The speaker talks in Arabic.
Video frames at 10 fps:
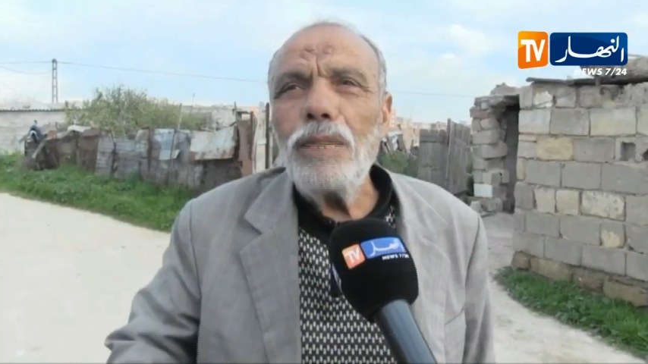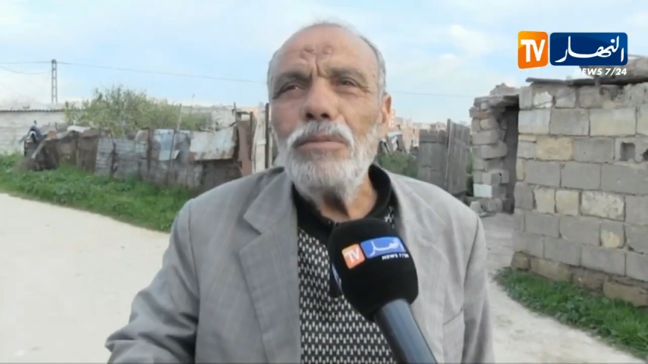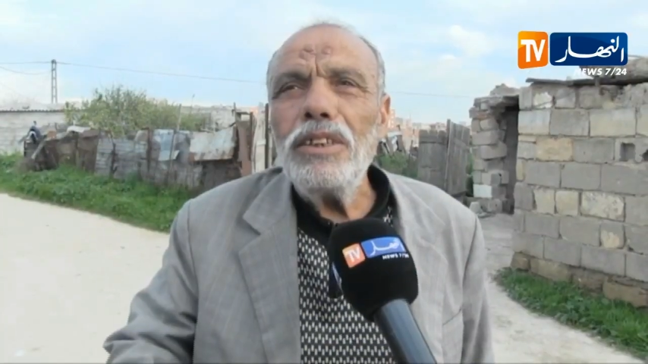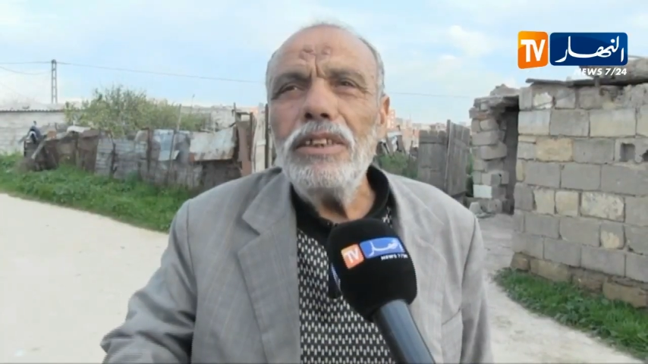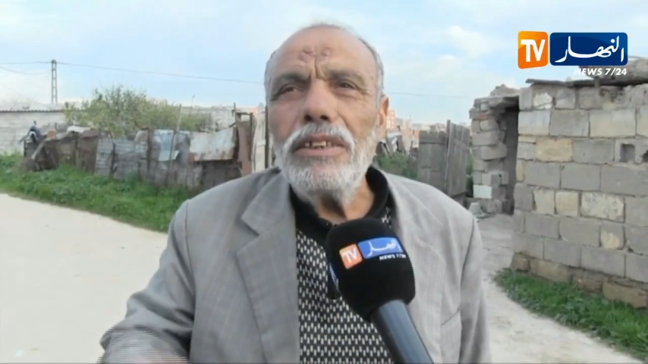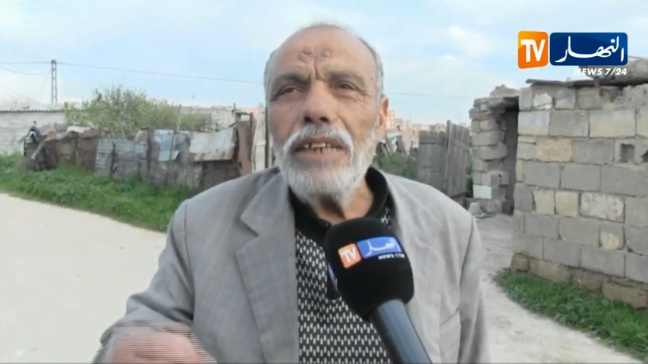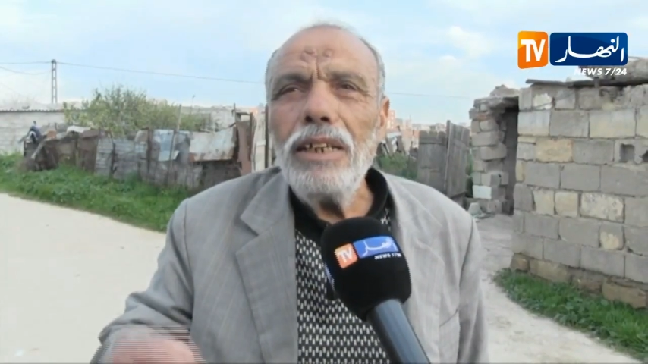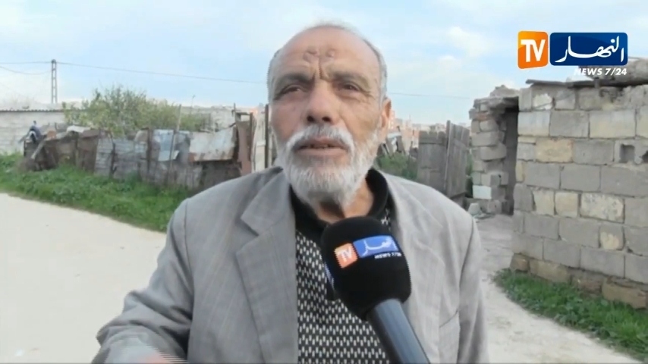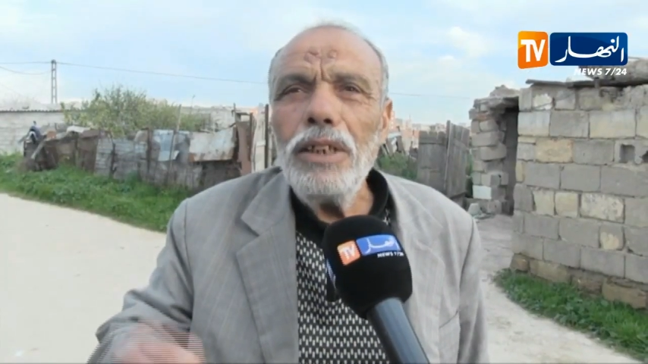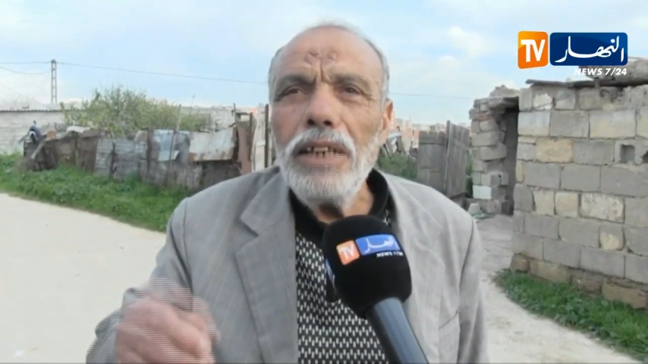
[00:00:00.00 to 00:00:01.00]
خمسين
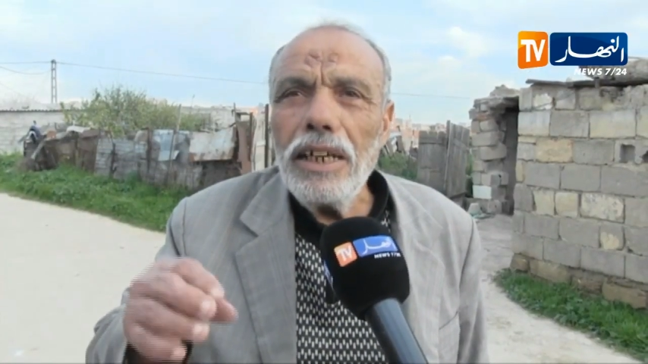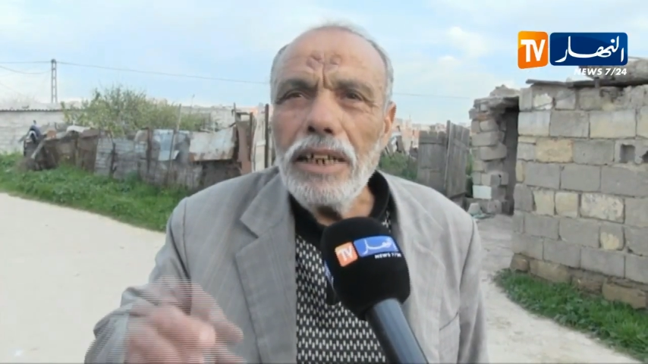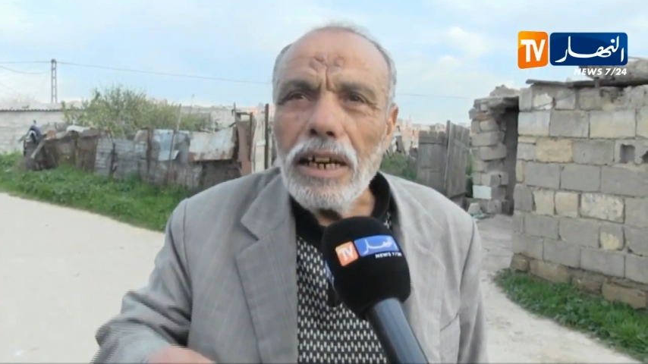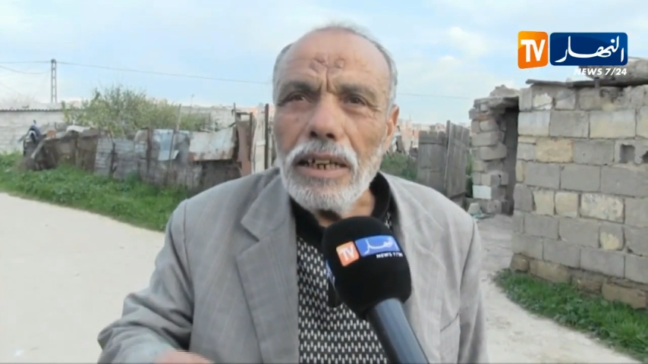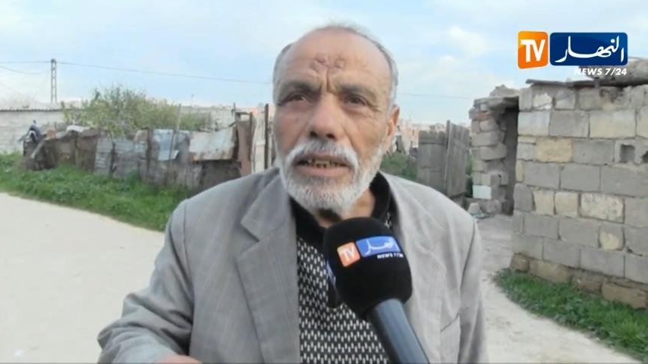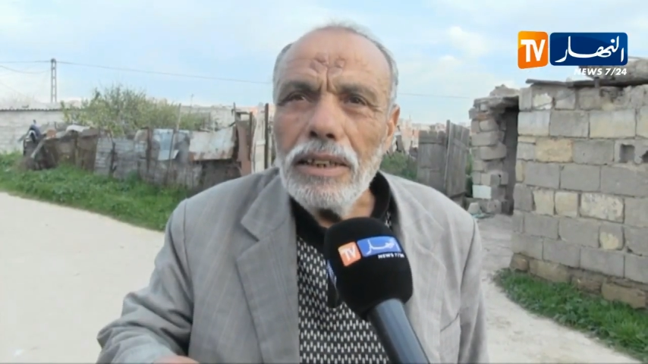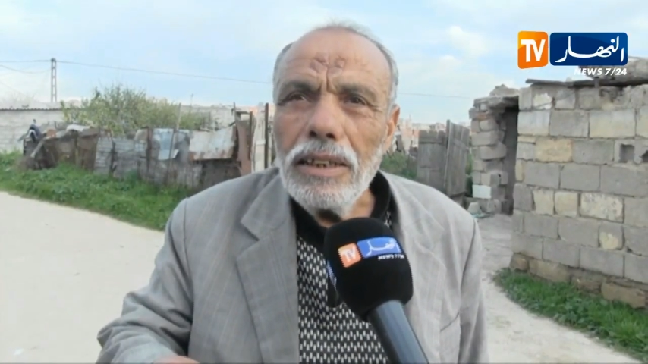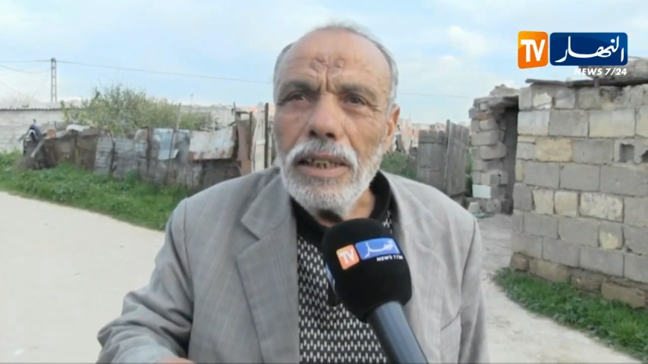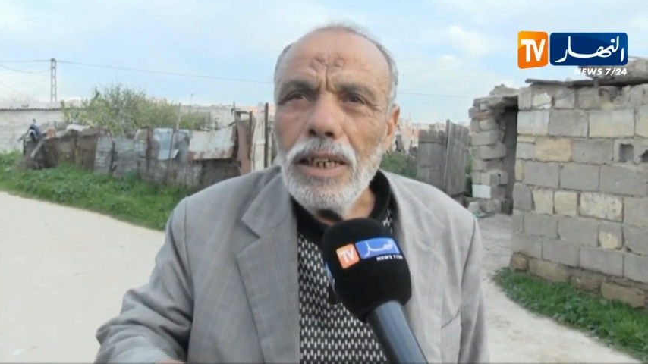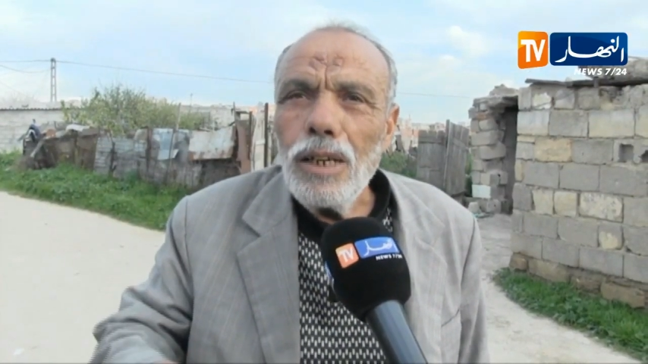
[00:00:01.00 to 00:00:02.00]
سنة وإحنا هنا
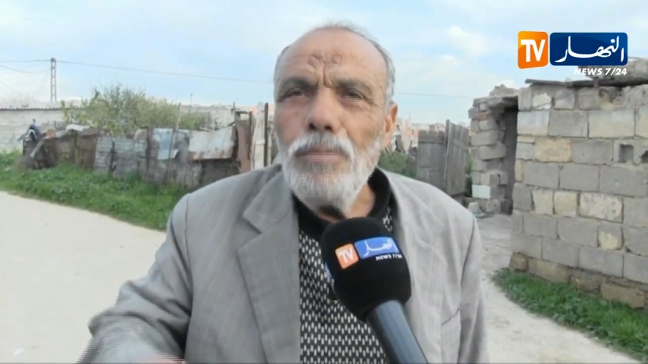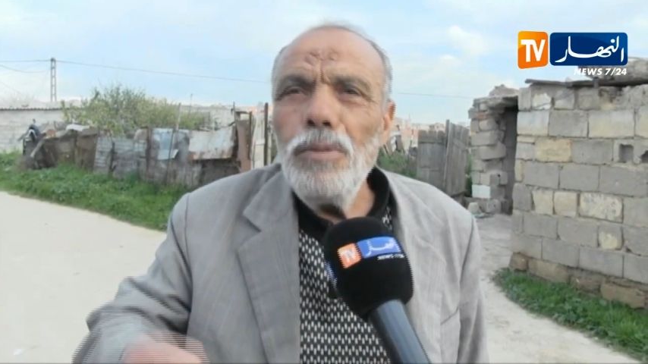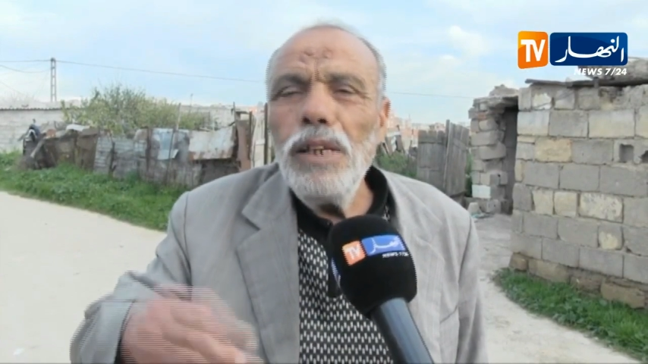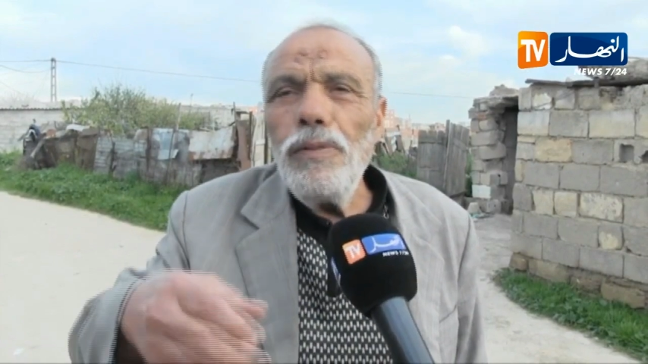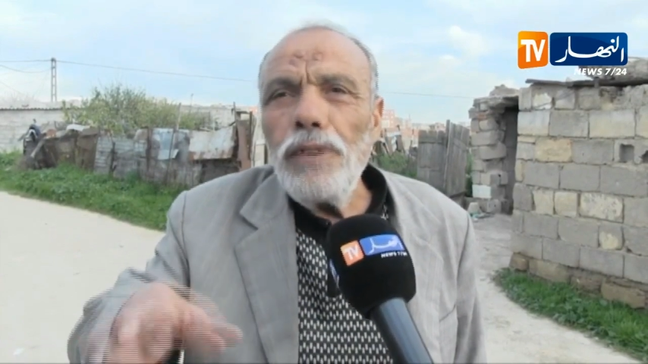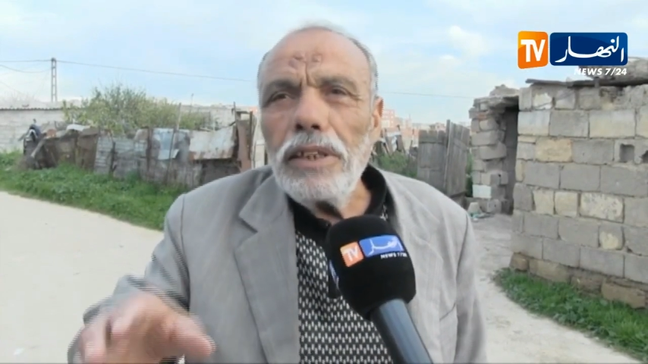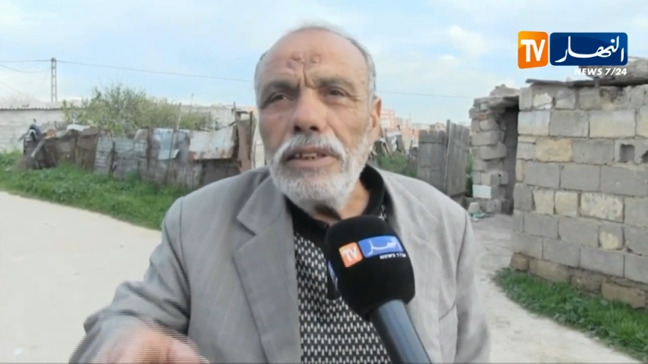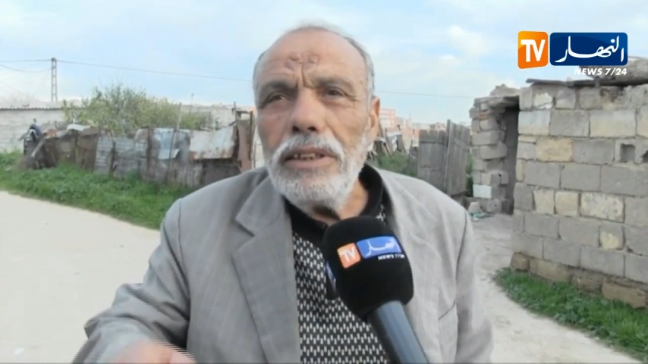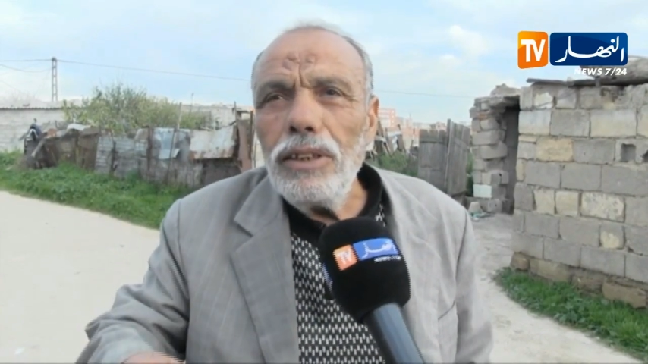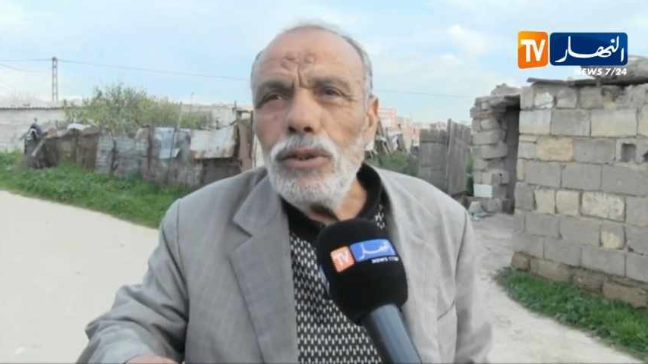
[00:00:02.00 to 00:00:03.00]
ملفات
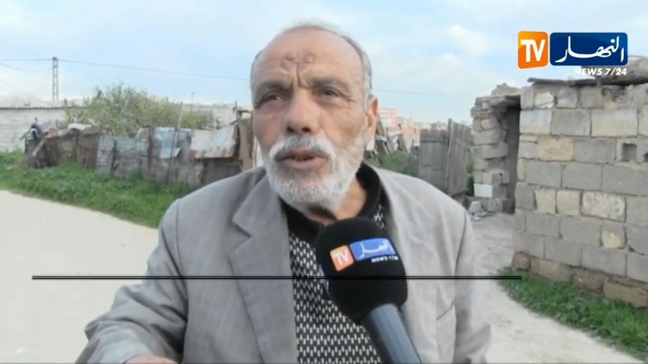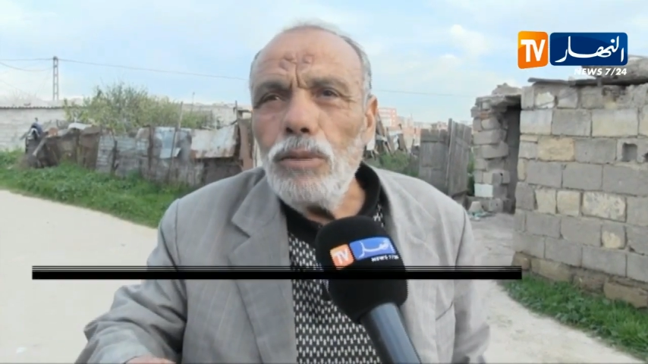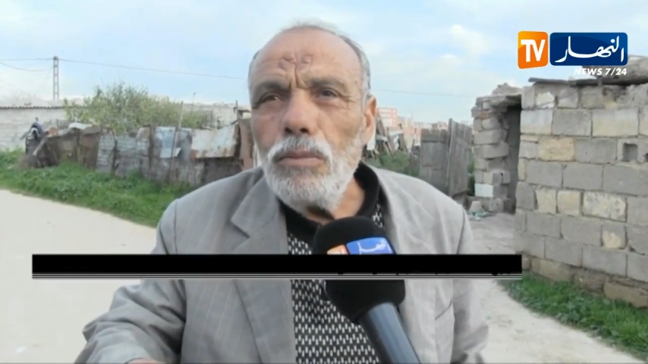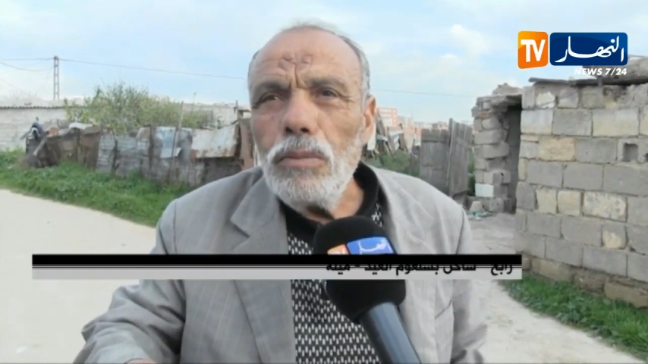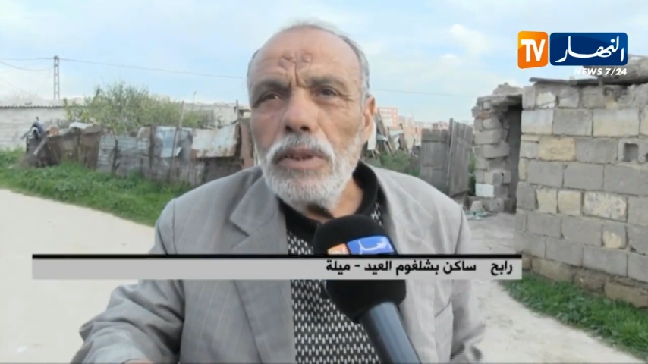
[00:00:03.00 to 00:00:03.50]
نديروهم